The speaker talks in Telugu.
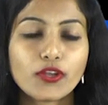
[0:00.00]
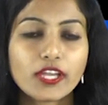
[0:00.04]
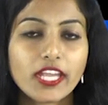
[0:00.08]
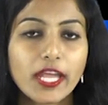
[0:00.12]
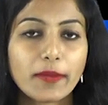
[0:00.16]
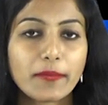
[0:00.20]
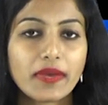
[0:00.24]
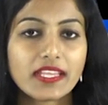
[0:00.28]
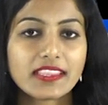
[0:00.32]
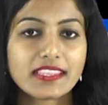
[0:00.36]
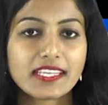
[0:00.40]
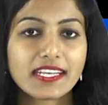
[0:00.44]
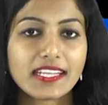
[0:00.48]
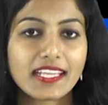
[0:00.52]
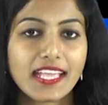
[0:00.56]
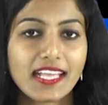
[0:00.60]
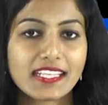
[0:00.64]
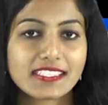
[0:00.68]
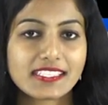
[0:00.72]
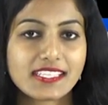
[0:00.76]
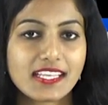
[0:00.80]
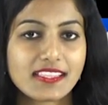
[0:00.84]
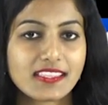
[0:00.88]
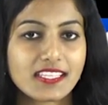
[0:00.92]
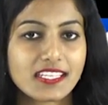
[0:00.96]
ముఖ్యమంత్రి
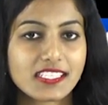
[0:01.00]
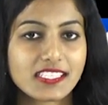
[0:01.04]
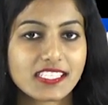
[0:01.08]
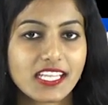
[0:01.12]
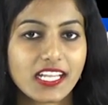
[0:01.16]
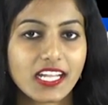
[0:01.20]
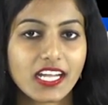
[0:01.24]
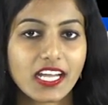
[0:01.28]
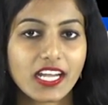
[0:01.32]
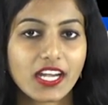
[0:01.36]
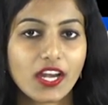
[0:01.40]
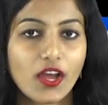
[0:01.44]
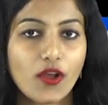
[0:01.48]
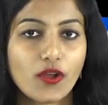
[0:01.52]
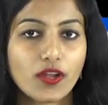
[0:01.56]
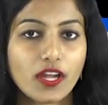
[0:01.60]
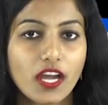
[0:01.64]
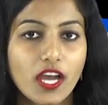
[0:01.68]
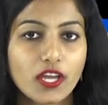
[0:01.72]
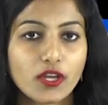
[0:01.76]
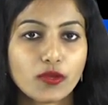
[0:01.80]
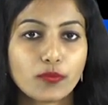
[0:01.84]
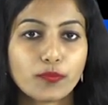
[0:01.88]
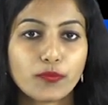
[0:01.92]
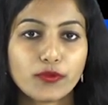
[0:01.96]
కె చంద్రశేఖరరావు
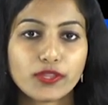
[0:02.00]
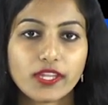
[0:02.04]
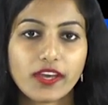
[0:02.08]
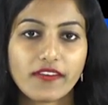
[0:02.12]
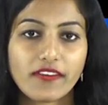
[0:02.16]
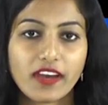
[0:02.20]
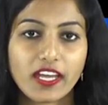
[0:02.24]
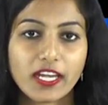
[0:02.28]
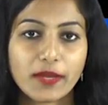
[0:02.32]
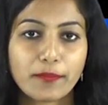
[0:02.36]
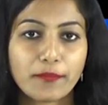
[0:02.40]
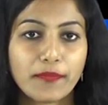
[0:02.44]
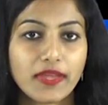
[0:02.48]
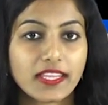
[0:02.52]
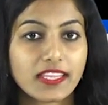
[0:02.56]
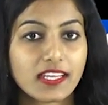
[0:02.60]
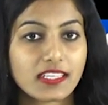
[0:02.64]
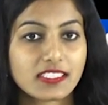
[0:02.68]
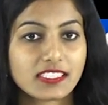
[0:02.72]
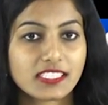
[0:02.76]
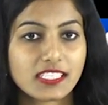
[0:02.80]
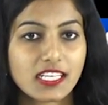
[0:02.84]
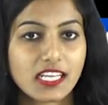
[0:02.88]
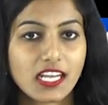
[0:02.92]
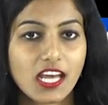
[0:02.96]
గారు బుధవారం
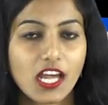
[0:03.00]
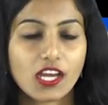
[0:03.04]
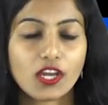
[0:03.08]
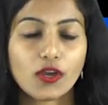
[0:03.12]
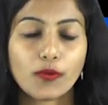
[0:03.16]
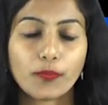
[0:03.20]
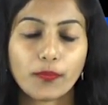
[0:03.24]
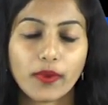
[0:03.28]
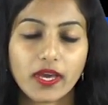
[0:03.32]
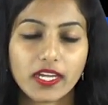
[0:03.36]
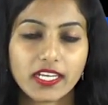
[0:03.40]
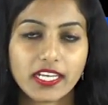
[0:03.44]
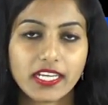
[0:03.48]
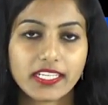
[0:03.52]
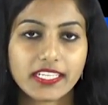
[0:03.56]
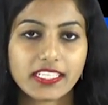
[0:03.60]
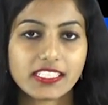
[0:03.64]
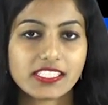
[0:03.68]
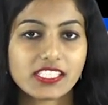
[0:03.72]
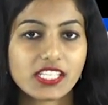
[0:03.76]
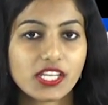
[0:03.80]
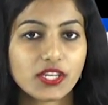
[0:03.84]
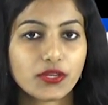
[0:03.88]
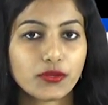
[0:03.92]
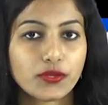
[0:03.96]
మెదక్ జిల్లాలో
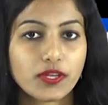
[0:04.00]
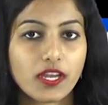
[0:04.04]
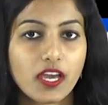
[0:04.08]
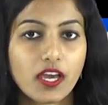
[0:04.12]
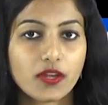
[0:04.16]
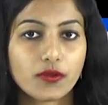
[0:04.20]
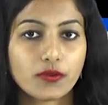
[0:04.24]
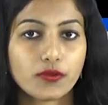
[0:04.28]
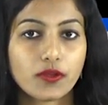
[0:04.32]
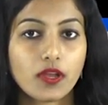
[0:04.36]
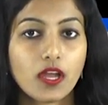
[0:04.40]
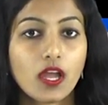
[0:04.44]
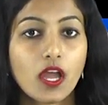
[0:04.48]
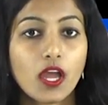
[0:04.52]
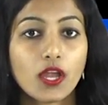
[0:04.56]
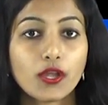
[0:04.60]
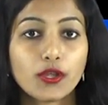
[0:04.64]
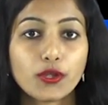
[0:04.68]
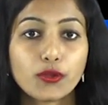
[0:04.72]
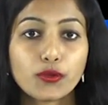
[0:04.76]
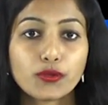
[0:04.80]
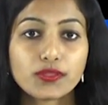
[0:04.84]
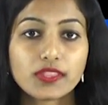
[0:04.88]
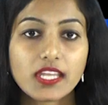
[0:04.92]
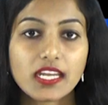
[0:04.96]
పర్యటించనున్నారు
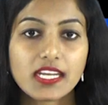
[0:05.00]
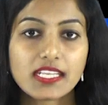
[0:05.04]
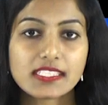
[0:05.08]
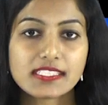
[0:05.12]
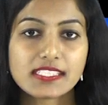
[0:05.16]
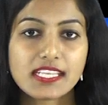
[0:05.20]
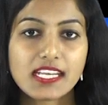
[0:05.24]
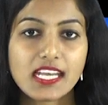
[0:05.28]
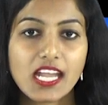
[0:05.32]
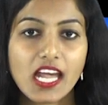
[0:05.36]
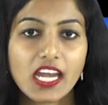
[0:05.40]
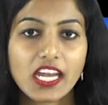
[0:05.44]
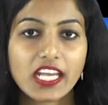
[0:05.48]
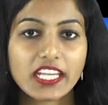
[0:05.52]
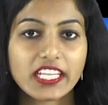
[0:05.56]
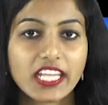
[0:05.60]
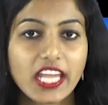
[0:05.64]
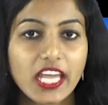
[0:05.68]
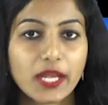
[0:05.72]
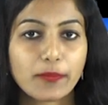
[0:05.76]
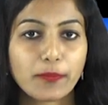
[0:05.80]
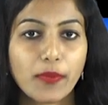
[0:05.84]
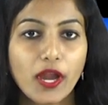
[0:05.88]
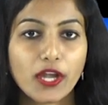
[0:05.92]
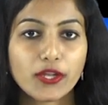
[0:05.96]
నూతన జిల్లాల
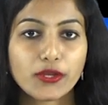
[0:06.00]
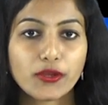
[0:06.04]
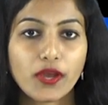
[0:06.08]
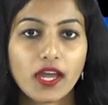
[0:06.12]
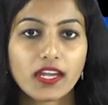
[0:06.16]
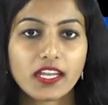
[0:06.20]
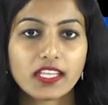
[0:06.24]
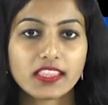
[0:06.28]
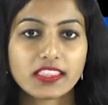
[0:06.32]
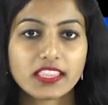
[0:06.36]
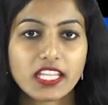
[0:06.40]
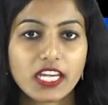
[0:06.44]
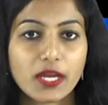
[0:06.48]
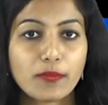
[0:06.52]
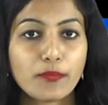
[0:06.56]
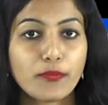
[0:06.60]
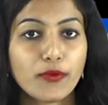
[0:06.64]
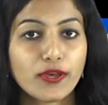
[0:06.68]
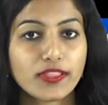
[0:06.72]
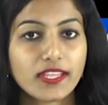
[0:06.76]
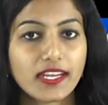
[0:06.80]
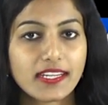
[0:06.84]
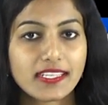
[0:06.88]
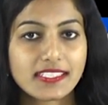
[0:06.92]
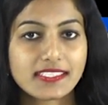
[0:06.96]
ఏర్పాటు అనంతరం
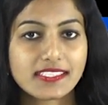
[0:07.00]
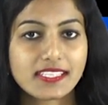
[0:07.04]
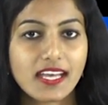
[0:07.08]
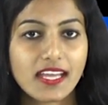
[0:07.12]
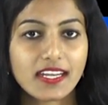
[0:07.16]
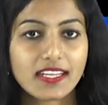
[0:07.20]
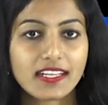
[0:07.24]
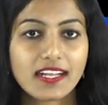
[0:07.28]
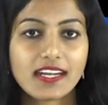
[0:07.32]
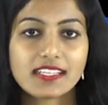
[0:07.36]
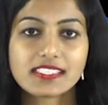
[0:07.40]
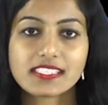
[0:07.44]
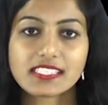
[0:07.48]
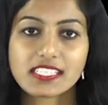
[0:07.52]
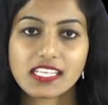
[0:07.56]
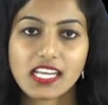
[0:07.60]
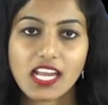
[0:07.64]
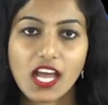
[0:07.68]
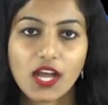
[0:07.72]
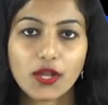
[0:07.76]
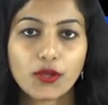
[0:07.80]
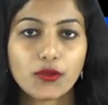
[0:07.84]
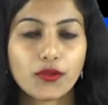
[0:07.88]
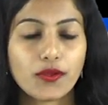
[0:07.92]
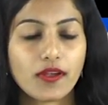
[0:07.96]
మొదటిసారిగా
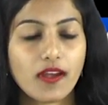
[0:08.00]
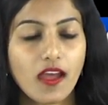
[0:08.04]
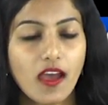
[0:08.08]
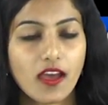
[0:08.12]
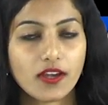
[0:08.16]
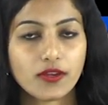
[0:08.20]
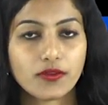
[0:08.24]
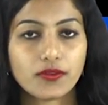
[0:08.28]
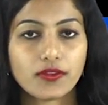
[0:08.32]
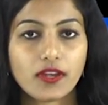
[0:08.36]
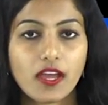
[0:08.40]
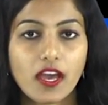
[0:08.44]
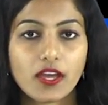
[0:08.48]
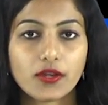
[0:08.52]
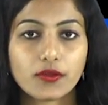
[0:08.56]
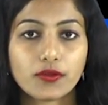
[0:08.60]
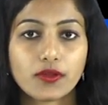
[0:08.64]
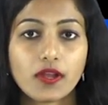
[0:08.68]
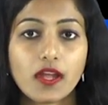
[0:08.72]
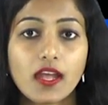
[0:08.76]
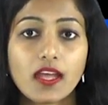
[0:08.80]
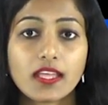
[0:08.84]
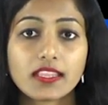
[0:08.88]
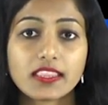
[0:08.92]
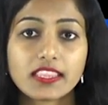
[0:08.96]
జిల్లాకు రానున్నారు
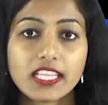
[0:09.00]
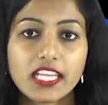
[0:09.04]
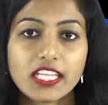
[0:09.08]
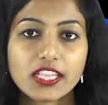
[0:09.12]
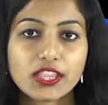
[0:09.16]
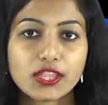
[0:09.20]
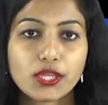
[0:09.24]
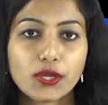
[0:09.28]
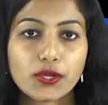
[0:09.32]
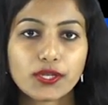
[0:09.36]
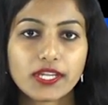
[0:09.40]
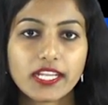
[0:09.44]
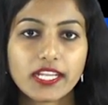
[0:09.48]
దీంతో